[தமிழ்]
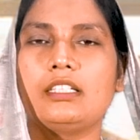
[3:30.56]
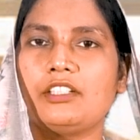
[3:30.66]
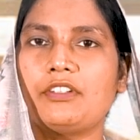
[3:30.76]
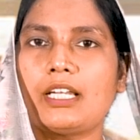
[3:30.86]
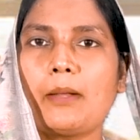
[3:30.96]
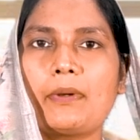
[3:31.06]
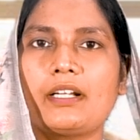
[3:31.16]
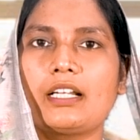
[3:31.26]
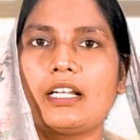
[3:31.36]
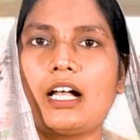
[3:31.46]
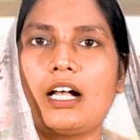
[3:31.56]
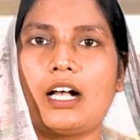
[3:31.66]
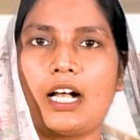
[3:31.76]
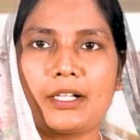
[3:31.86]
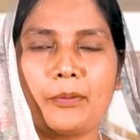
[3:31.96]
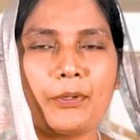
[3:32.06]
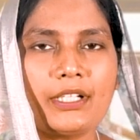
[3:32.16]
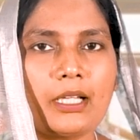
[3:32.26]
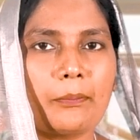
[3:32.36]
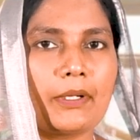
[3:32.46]
இவர் என்ன பண்ணுறாருன்னா அங்கே
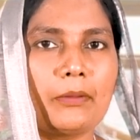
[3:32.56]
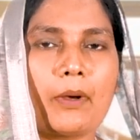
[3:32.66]
போயிட்டு நான் பெண்